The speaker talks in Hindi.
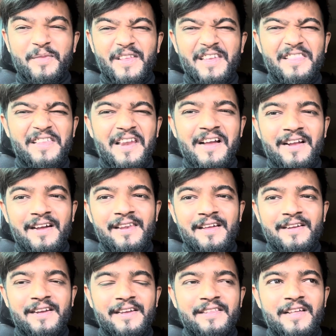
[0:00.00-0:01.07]
इतना काला
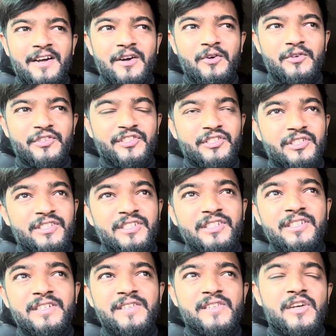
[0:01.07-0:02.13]
कायदा और जिन
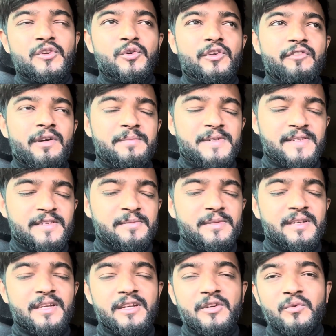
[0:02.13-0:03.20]
जिन किसानों की वहाँ पे
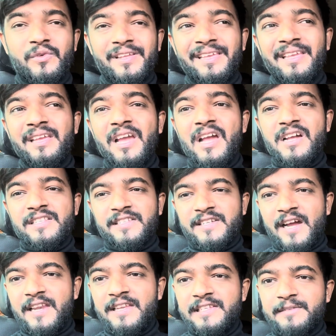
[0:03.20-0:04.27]
ज़मीनें हैं उनकी
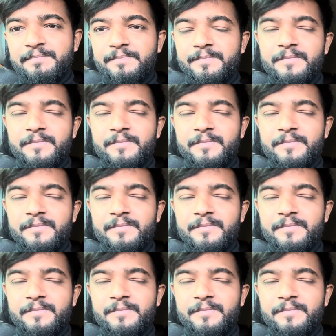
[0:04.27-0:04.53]
40